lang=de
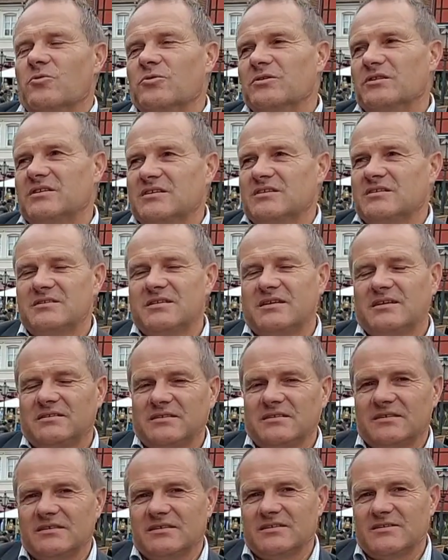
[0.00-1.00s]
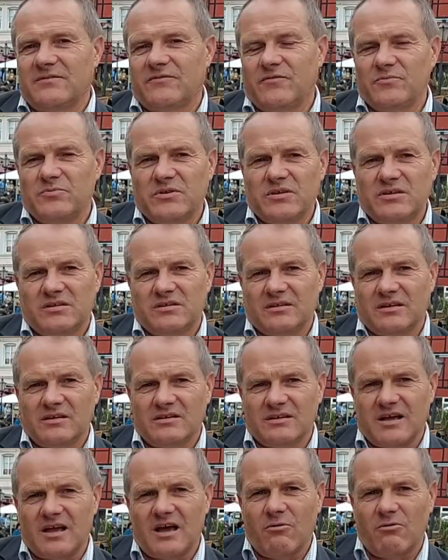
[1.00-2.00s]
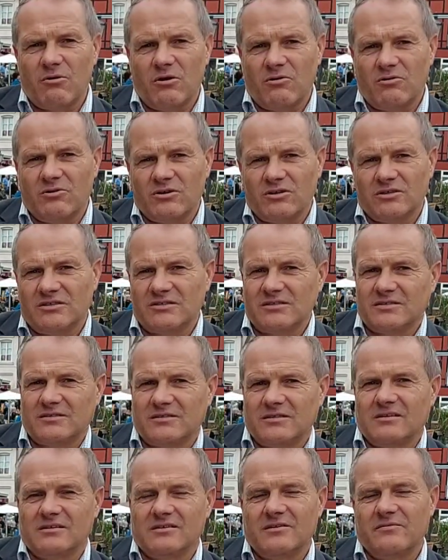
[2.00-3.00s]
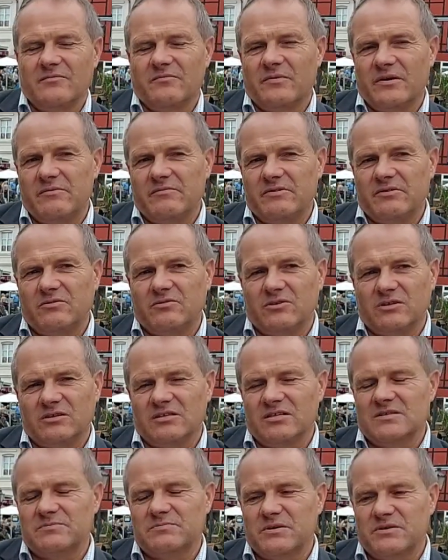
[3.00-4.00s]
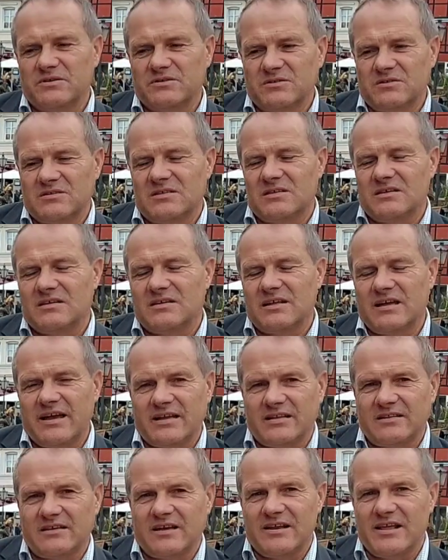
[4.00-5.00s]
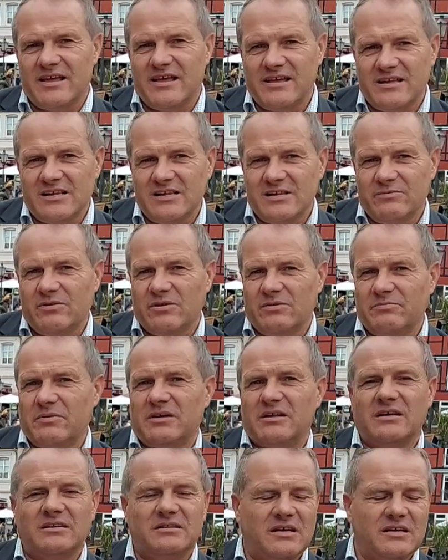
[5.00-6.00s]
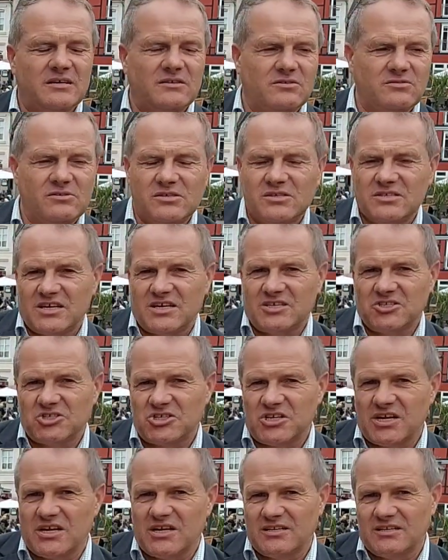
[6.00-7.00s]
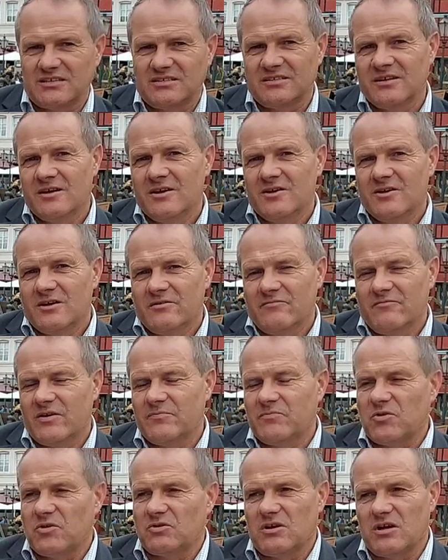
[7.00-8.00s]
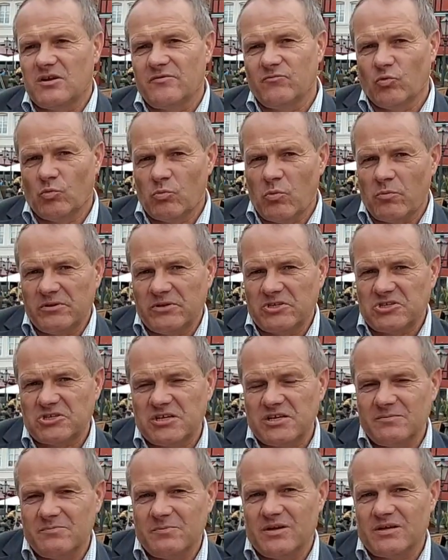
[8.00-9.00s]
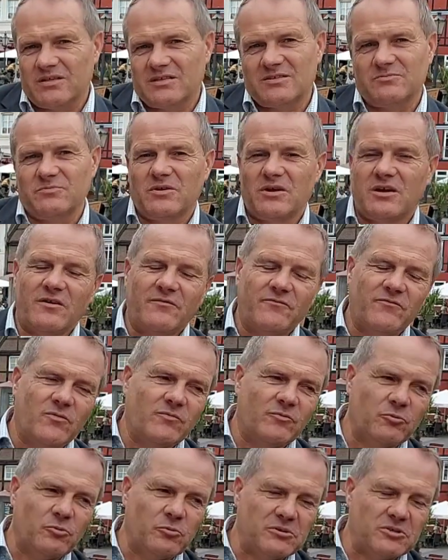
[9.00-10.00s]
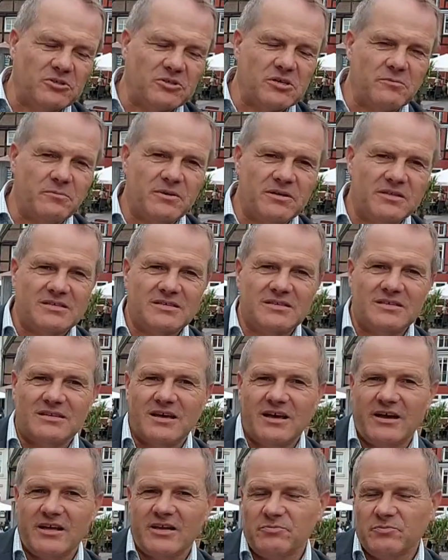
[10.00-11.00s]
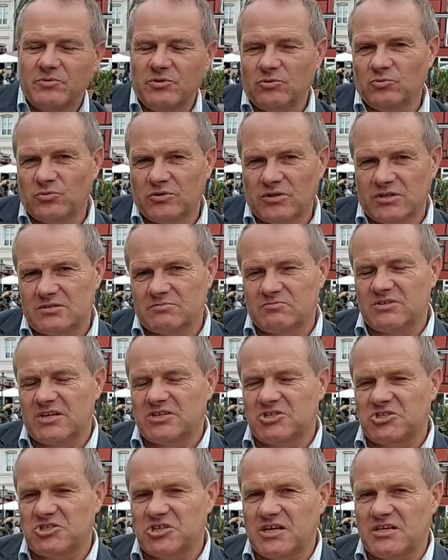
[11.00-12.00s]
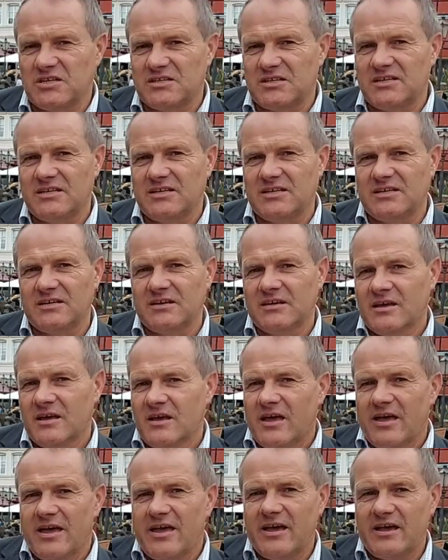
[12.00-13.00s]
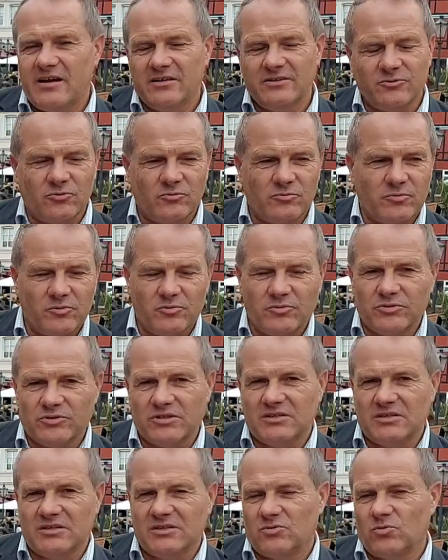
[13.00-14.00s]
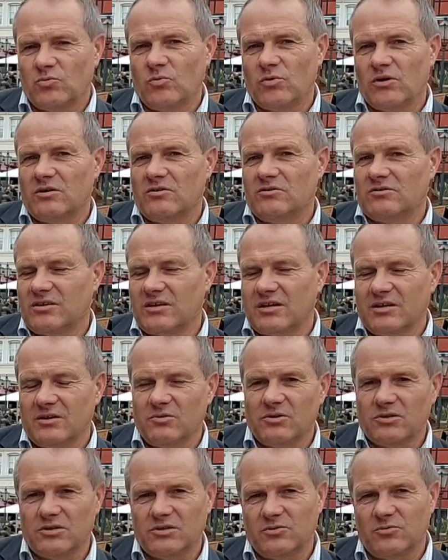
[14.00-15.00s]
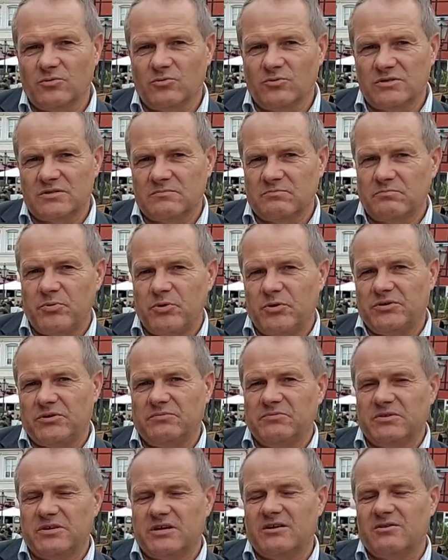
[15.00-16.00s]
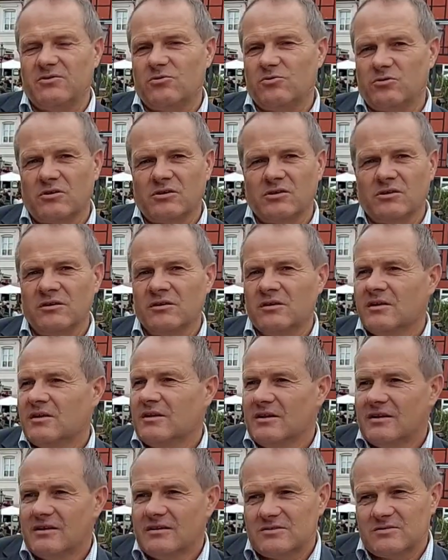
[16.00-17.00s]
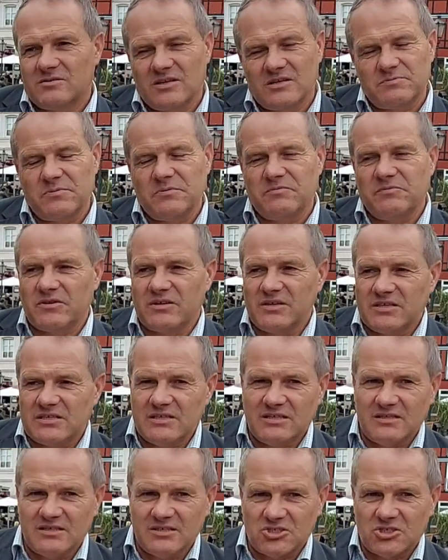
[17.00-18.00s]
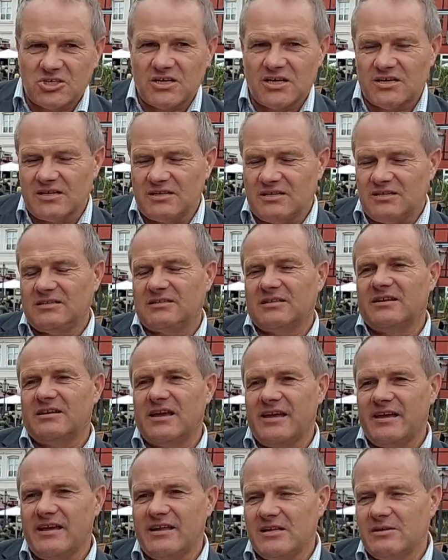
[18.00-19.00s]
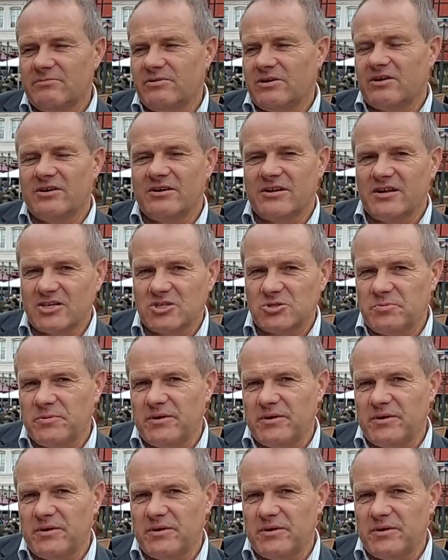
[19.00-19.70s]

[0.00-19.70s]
Und das dritte ist für mich äh, grauer Ort, äh, weil dort ist man sozusagen direkt an der Elbe, man hat einen tollen Sandstrand, wir haben dort einen Wohnmobilstellplatz und man kann vom Wohnmobilstellplatz in einer Minute zum Sandstrand gehen. Herrlich unberührte Natur und kann dort die großen Pötte mit angucken, sodass man wirklich sieht, Stade liegt an der Elbe, an der